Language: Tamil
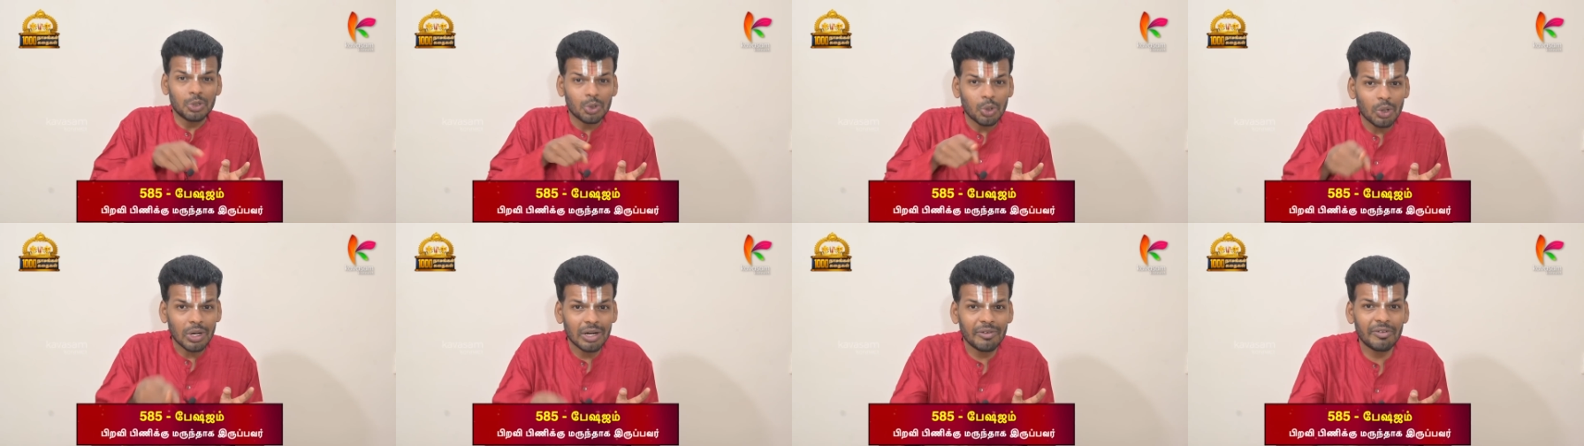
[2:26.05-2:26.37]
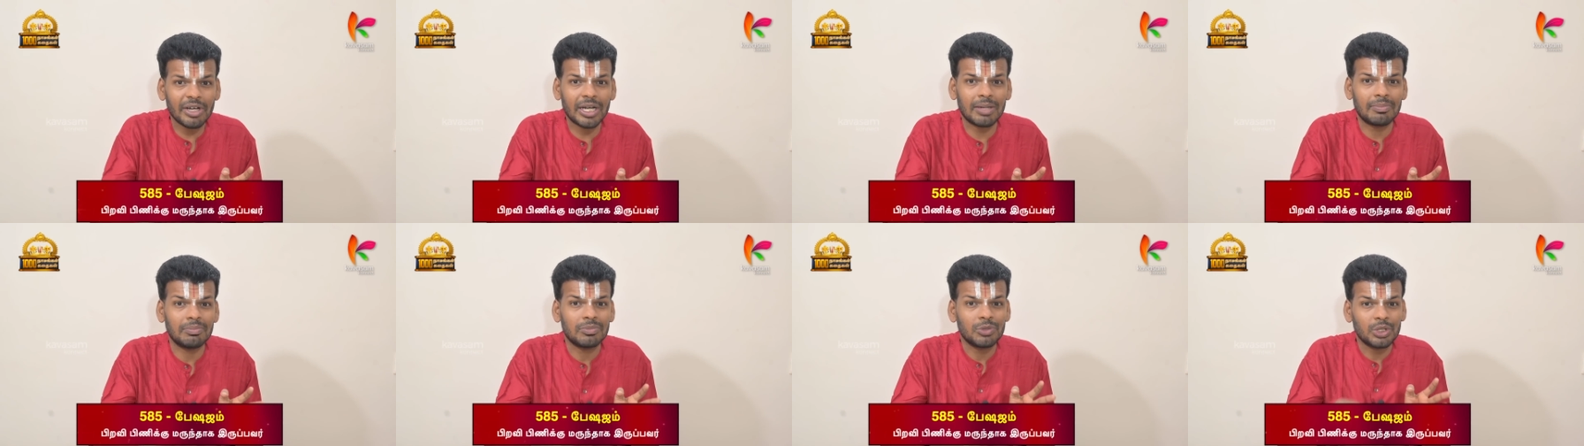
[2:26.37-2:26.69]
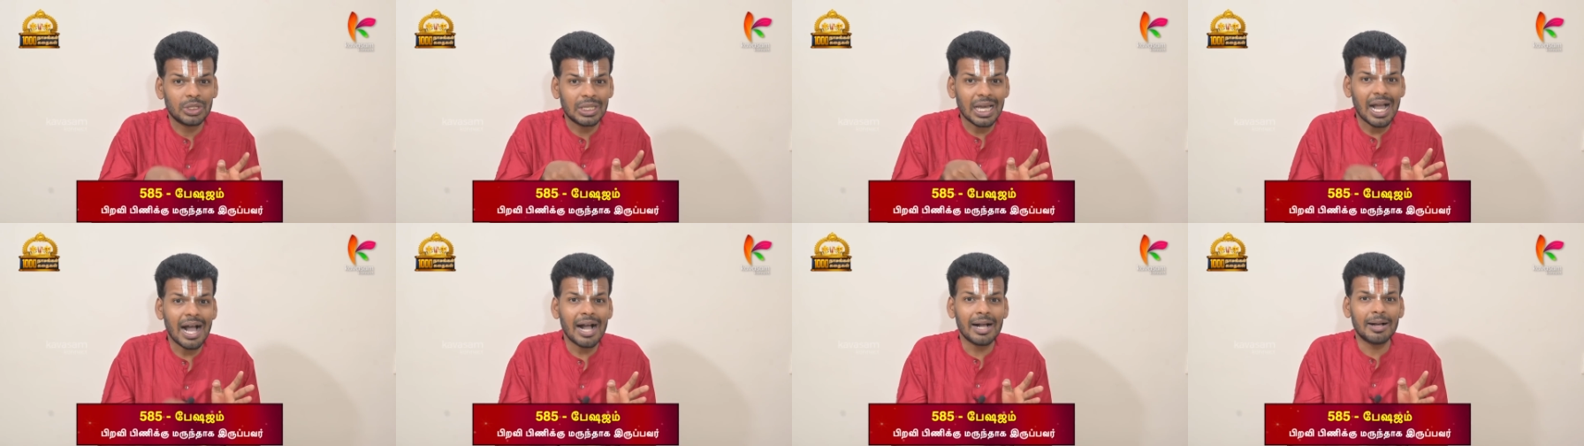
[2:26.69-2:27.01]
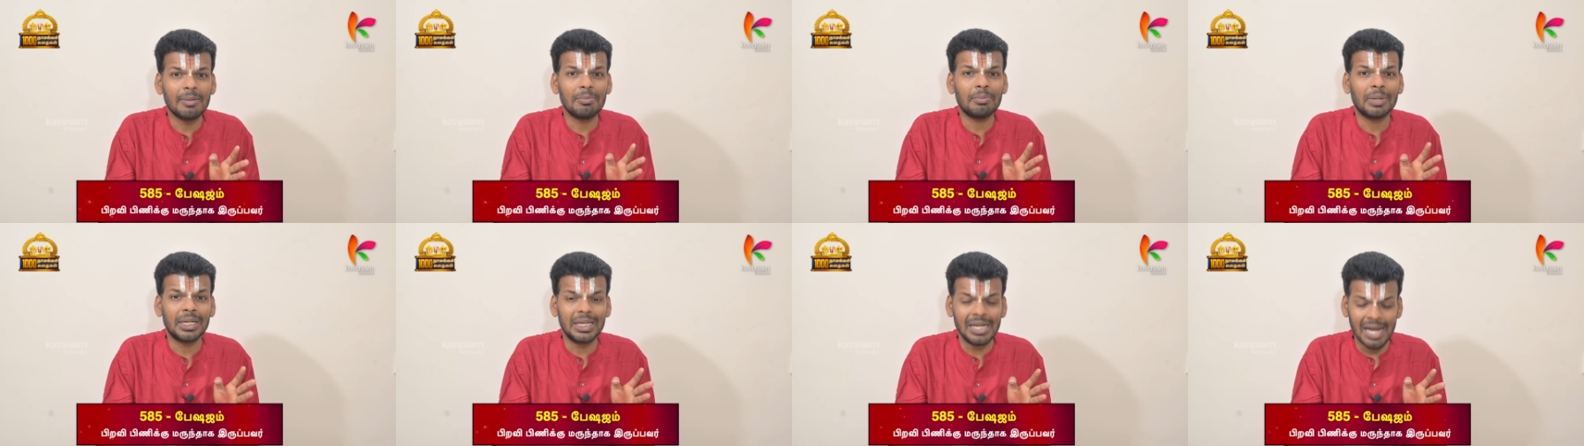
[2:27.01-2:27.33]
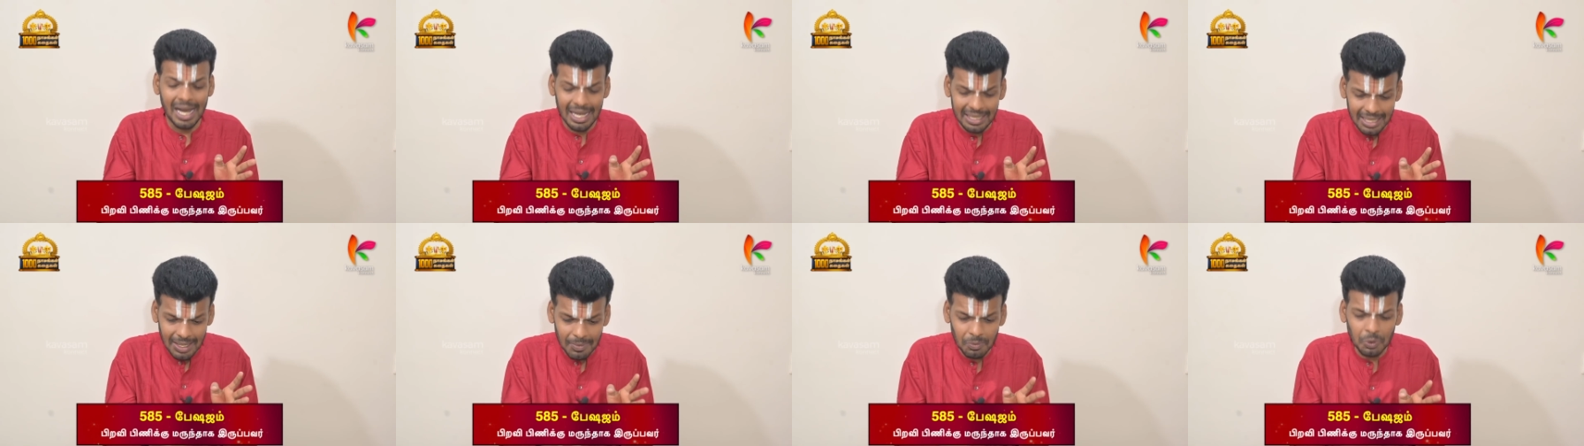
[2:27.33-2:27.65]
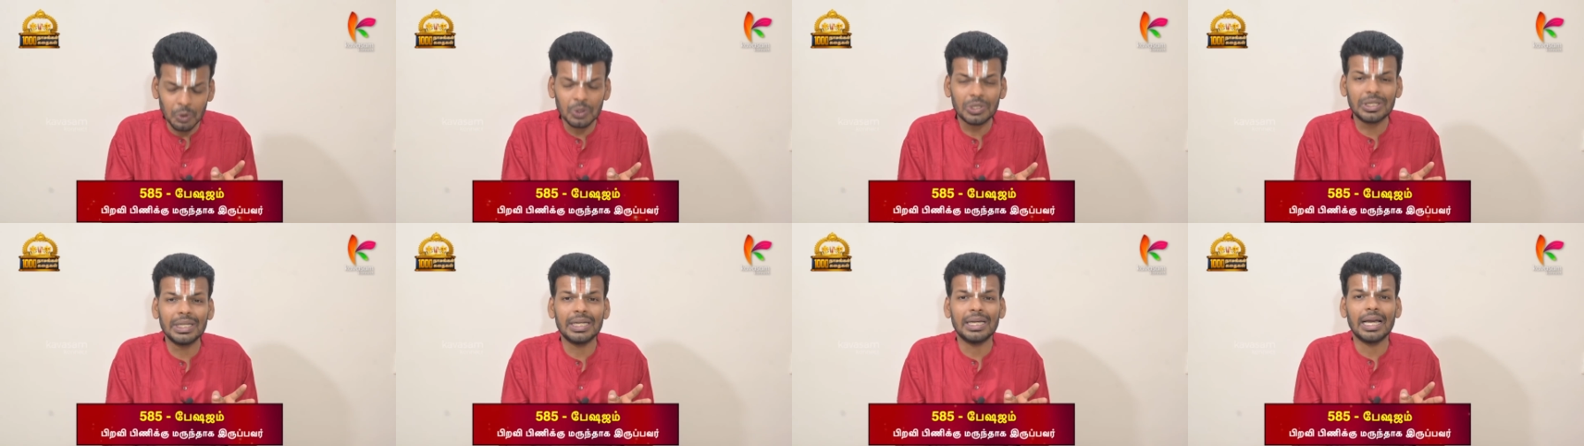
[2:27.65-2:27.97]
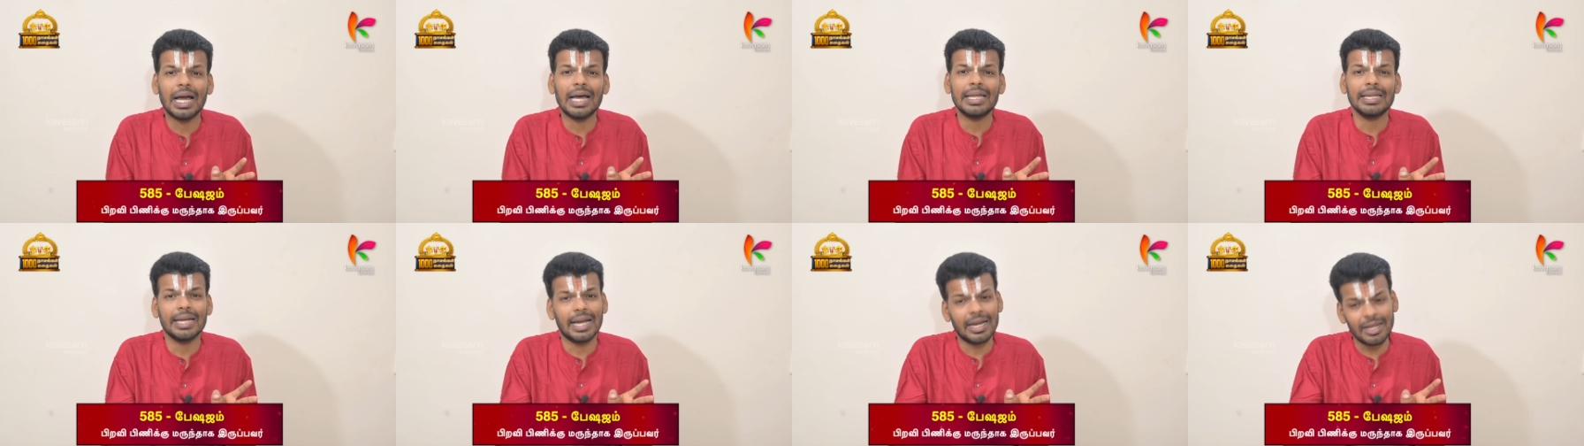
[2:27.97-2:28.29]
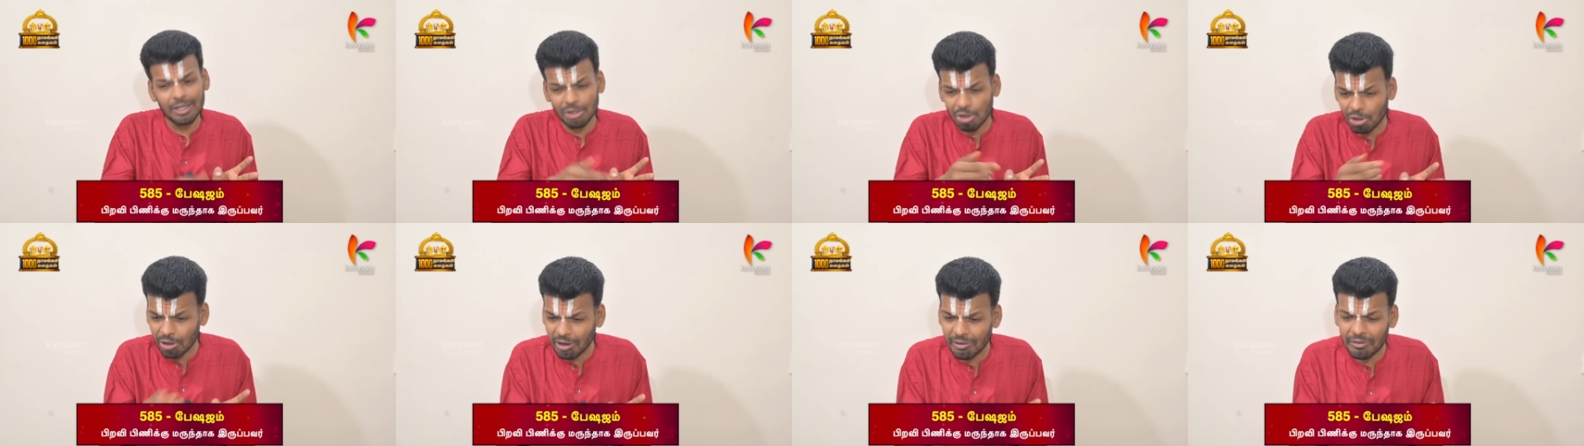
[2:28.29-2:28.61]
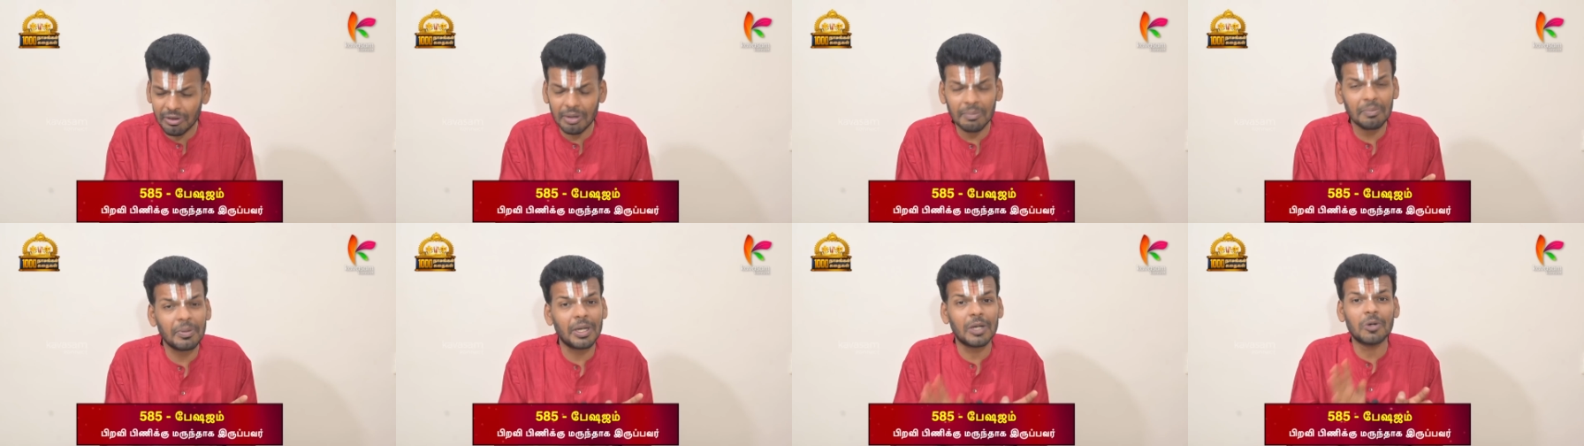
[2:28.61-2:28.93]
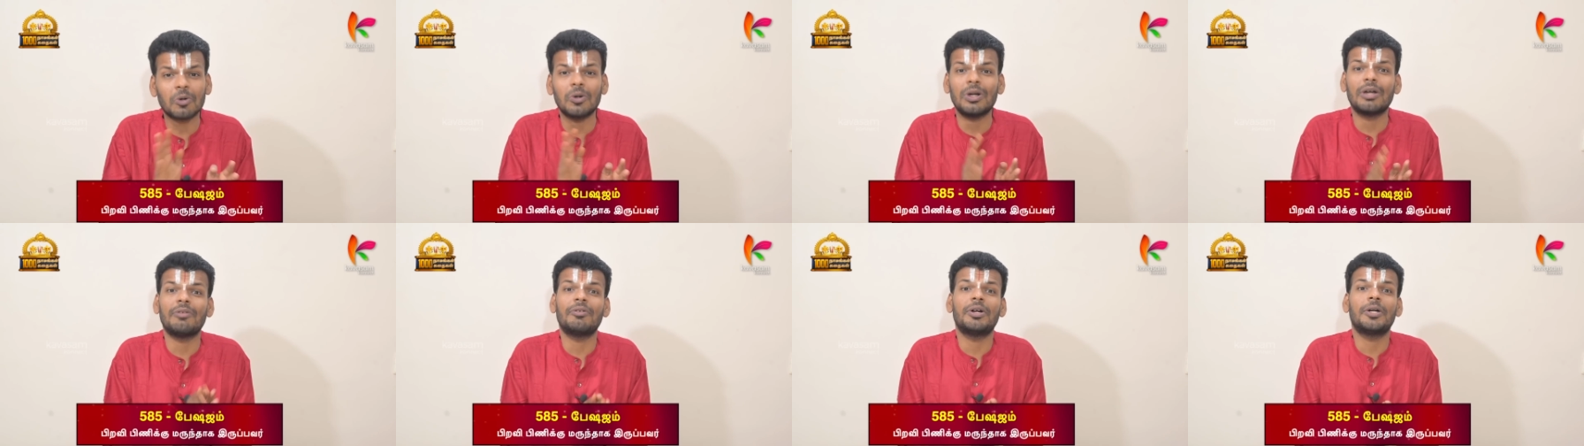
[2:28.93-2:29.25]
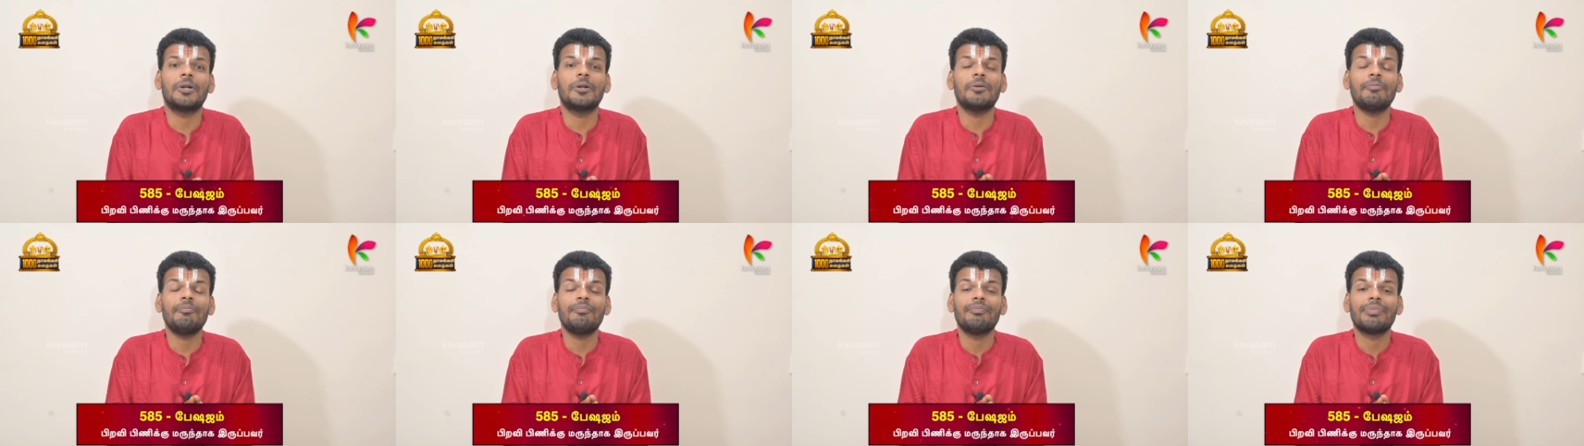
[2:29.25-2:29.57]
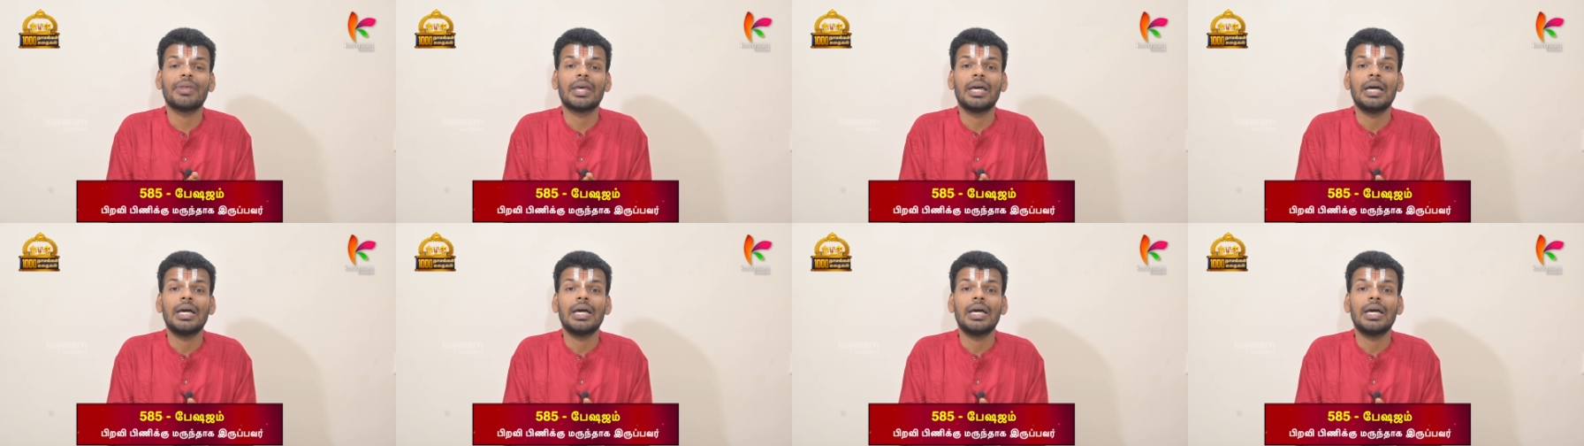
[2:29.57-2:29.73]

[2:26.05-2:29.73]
துறவரம் தியாகம் பண்ணாதான் முக்தி அதனால துறவரம் மேற்கொள்ள வேண்டும்